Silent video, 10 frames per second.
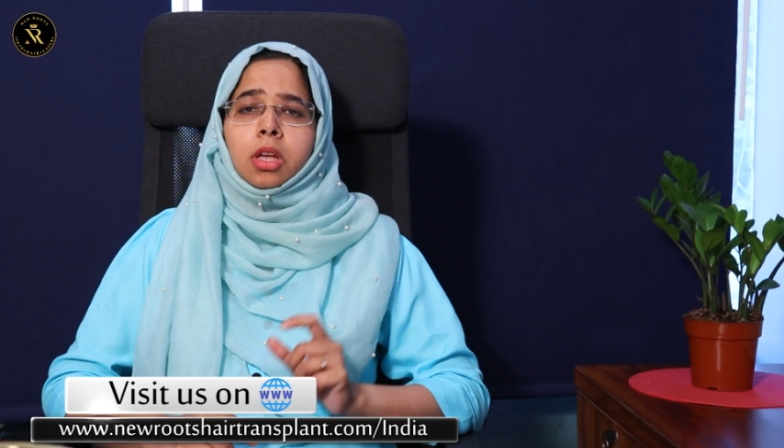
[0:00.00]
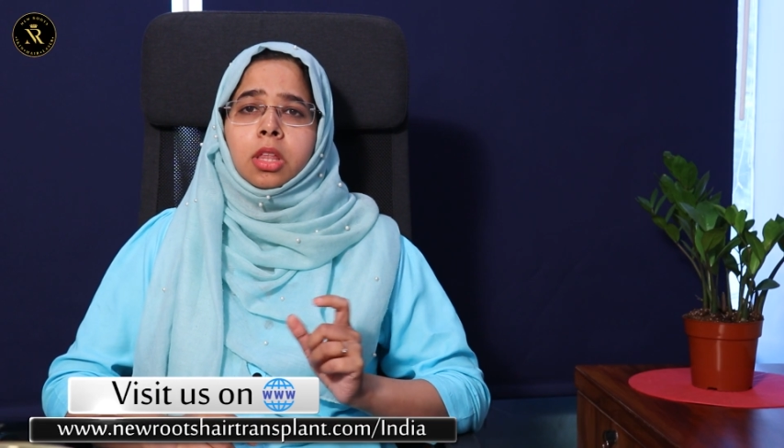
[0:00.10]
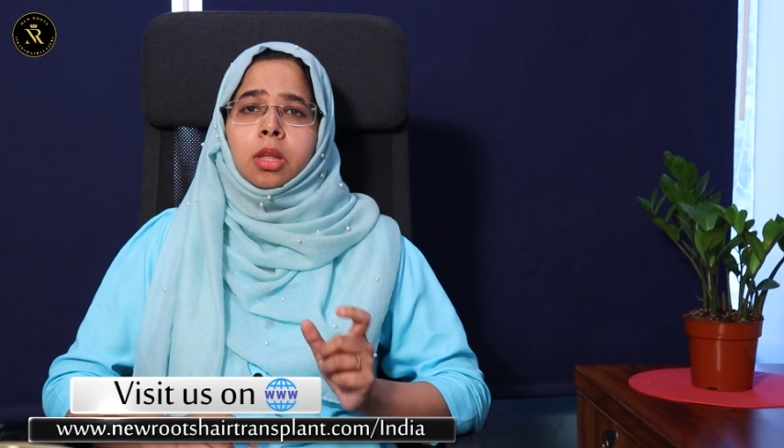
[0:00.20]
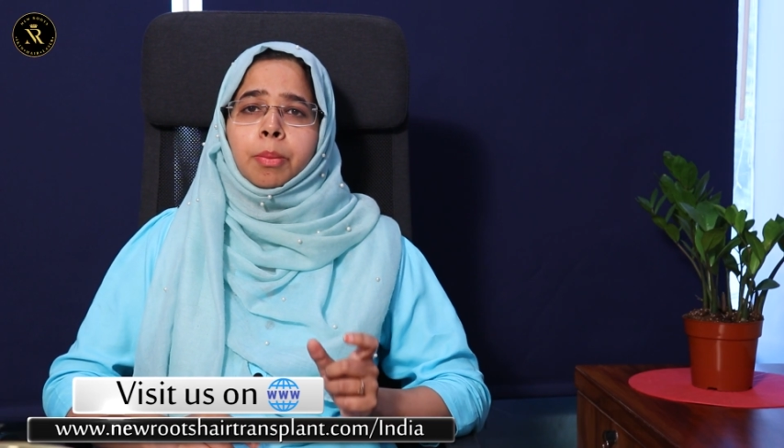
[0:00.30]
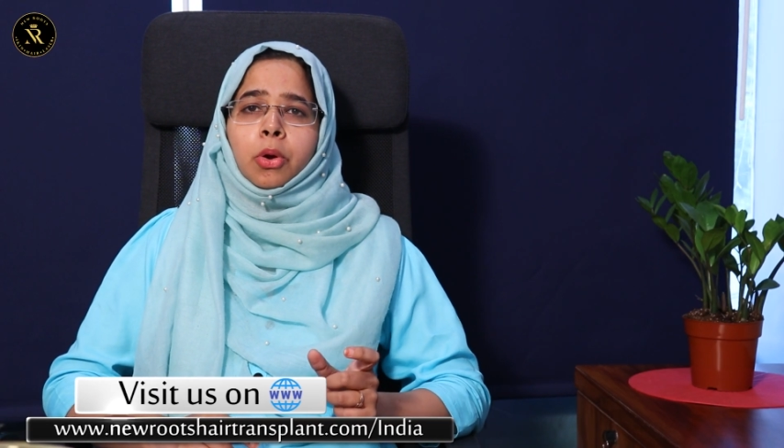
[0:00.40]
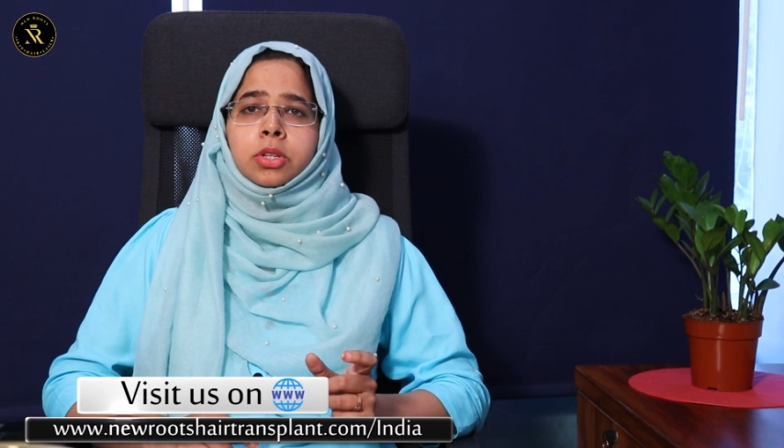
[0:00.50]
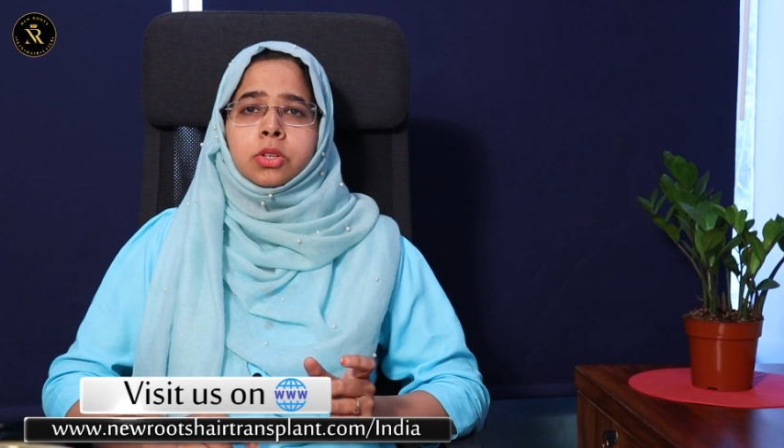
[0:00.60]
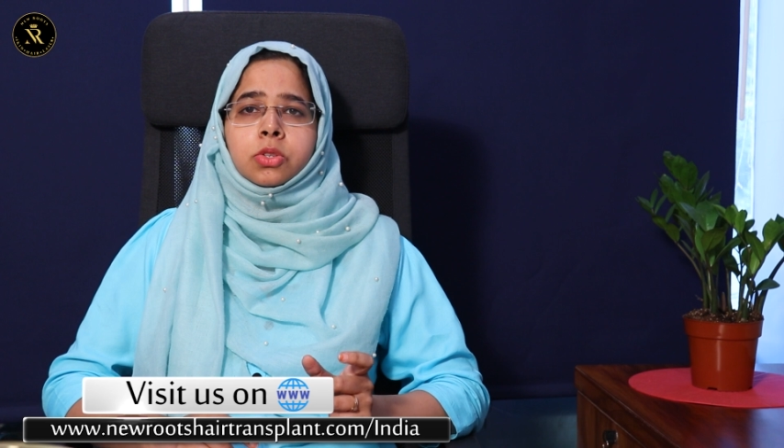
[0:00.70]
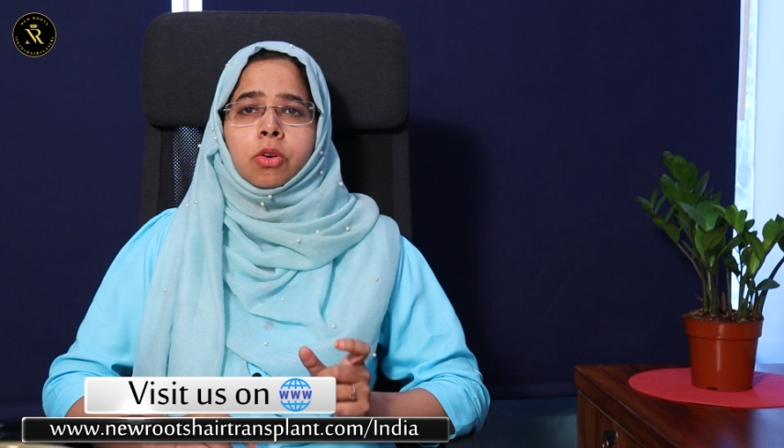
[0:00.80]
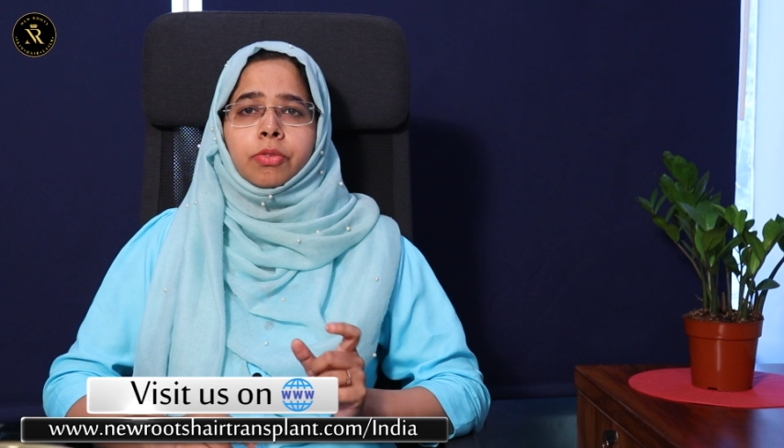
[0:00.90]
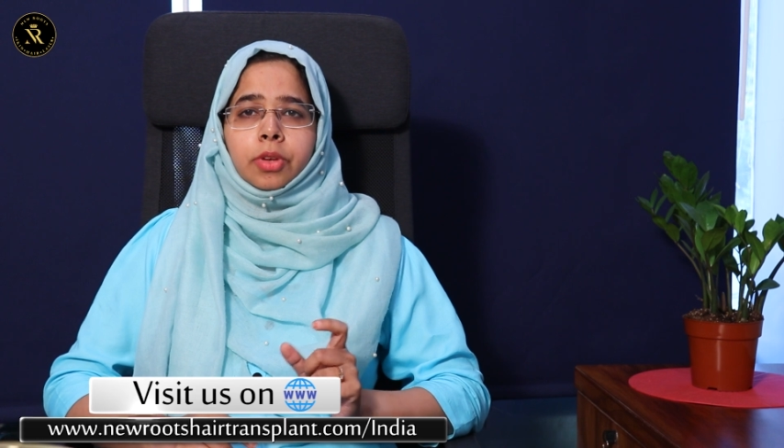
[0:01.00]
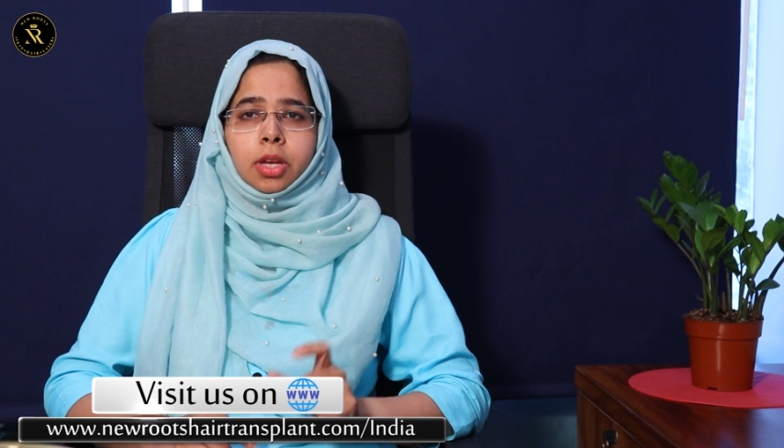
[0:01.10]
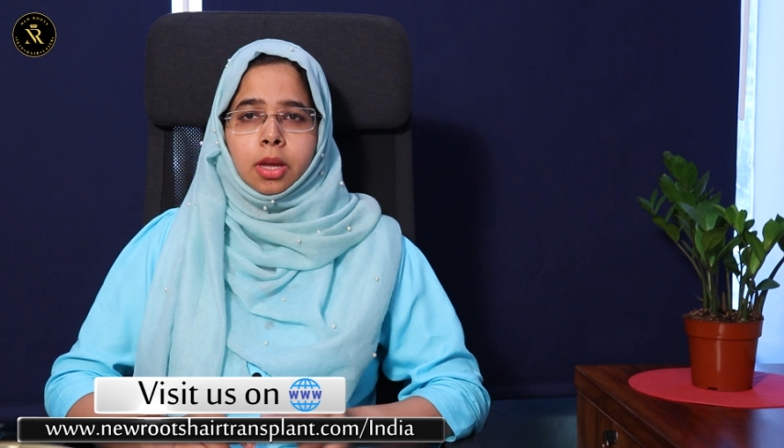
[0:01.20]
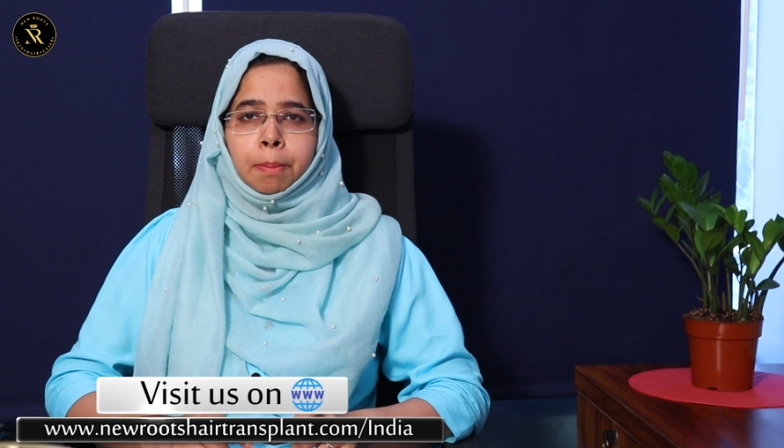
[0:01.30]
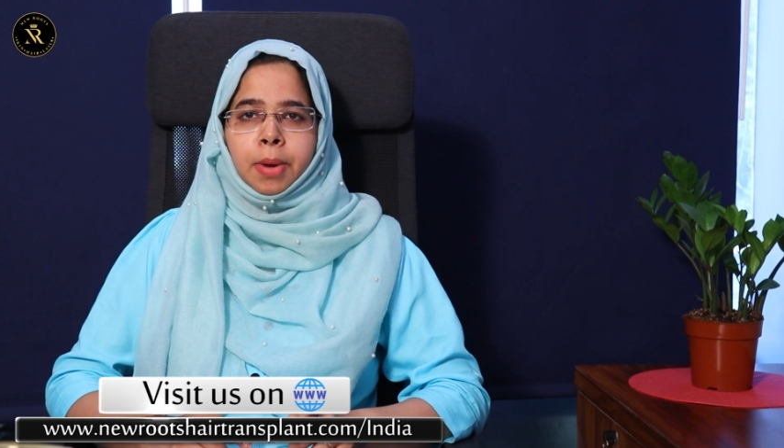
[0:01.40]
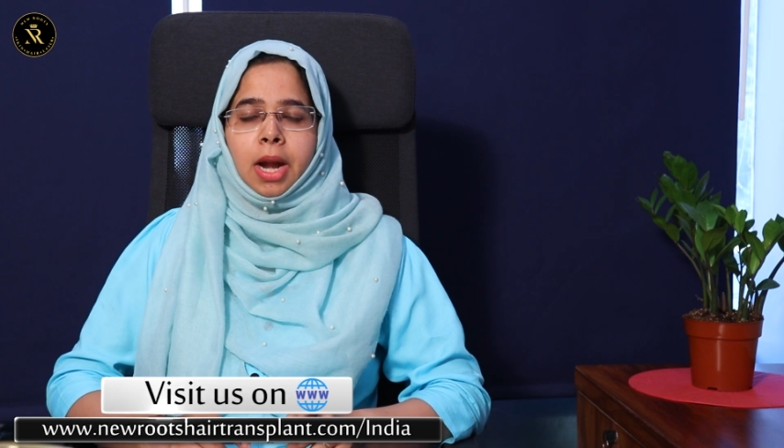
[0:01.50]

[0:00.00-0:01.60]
ట్రాన్స్ప్లాంటెడ్ ఏరియాలో